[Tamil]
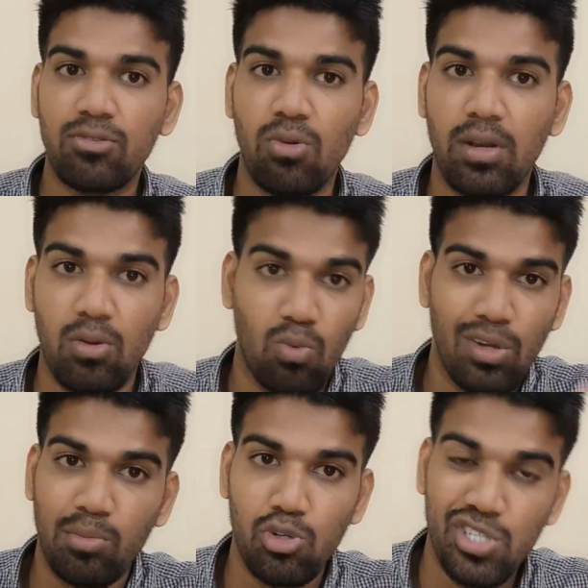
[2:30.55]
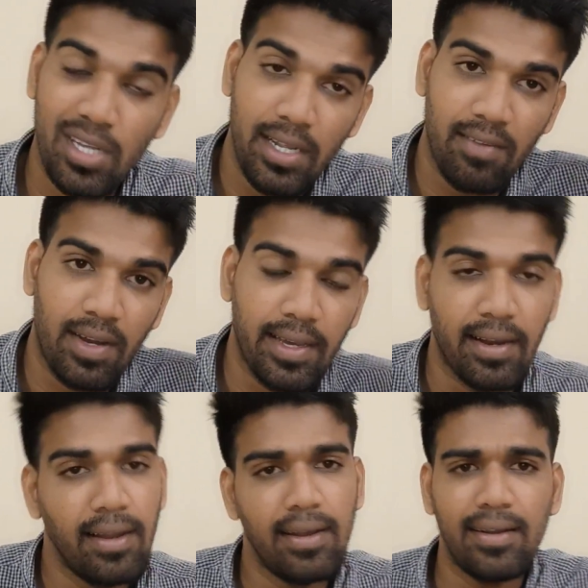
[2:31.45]
தான் சொல்கிறேன் உங்களுக்கு பிடிச்சிருந்தா நீங்கள்
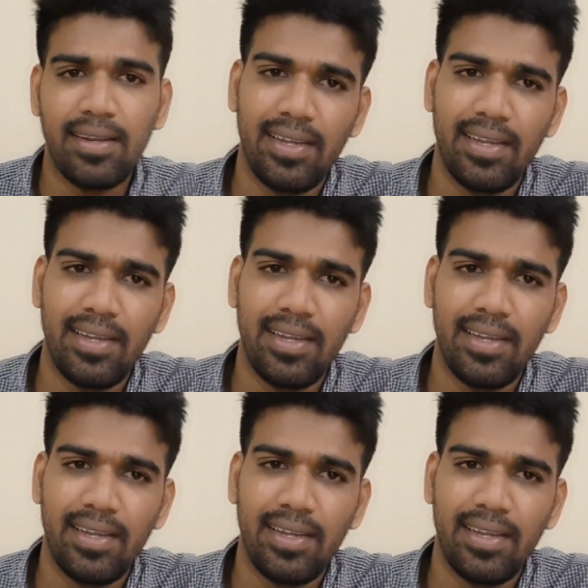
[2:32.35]
வாங்கிக்கலாம் இல்லாட்டி